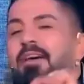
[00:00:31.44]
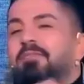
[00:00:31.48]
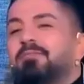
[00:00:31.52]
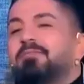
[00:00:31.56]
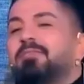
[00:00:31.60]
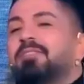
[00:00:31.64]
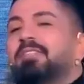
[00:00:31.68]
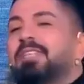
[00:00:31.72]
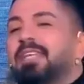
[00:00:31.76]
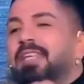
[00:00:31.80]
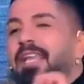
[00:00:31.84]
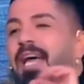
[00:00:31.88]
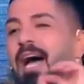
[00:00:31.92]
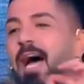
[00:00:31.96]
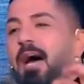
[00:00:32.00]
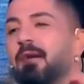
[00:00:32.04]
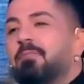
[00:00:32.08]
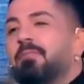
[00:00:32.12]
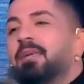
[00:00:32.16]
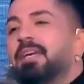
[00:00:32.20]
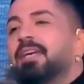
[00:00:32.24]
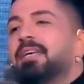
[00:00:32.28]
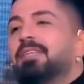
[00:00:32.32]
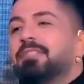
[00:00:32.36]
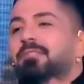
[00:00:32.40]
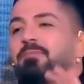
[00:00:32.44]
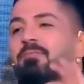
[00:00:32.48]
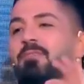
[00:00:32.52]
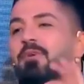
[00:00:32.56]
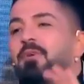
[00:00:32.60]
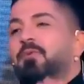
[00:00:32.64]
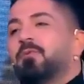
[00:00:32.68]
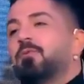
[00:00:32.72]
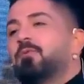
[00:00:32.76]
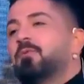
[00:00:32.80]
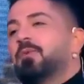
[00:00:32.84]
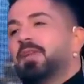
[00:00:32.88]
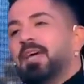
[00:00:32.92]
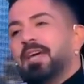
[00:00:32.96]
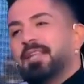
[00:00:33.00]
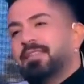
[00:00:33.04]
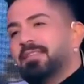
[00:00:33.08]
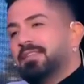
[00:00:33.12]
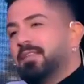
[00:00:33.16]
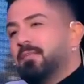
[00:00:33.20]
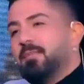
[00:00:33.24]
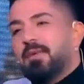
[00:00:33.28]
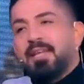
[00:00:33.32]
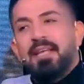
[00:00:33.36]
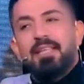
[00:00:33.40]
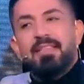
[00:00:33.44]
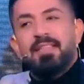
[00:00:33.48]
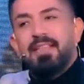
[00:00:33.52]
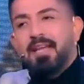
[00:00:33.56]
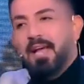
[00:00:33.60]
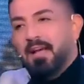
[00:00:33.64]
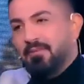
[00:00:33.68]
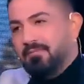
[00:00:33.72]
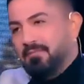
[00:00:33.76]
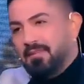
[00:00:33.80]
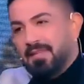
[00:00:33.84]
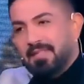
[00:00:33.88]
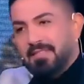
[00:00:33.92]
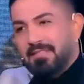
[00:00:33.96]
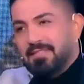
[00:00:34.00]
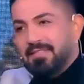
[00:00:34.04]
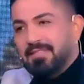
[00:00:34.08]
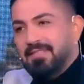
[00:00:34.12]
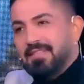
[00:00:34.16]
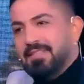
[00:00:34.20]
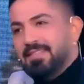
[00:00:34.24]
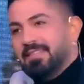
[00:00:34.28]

نفس الحماس بيكون عندي بكل الحفلات